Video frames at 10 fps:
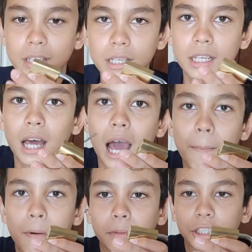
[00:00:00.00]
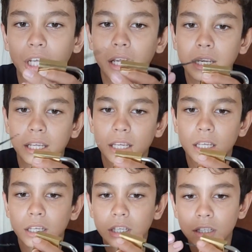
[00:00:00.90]
ทีนี้นะครับผมจะใช้นี้
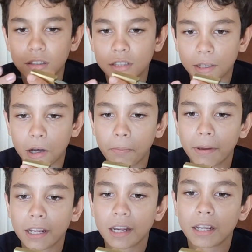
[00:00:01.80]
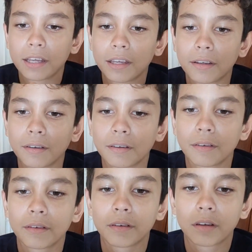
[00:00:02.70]
เสียบเข้าไปในนี้
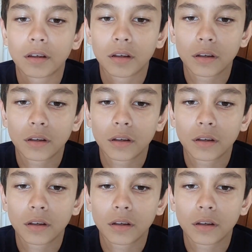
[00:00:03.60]
ใช่